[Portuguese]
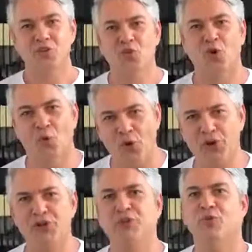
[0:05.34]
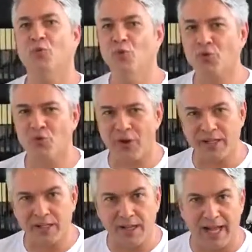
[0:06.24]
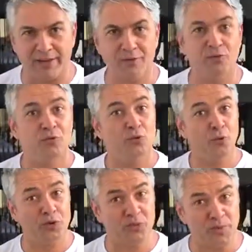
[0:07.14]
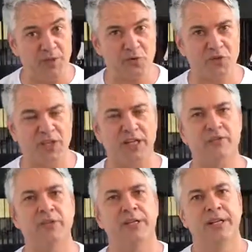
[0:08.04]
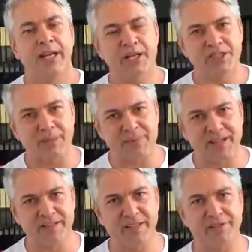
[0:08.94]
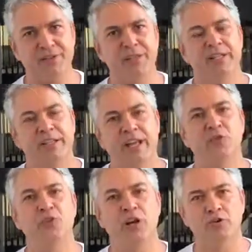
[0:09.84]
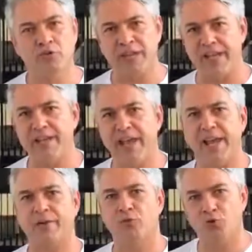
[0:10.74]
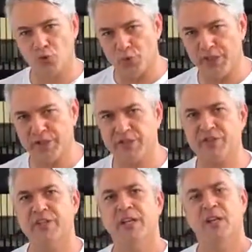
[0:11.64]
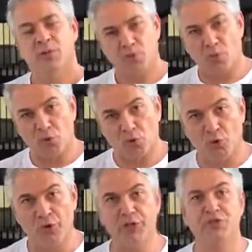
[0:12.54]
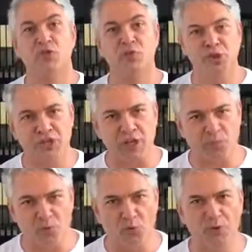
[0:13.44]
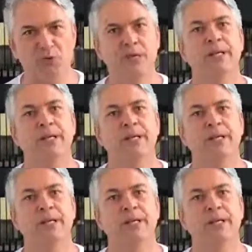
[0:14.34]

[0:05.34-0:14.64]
Sou hoje o único candidato no Espírito Santo a estar presente na reunião do TRE com os juízes, promotores e o Ministério Público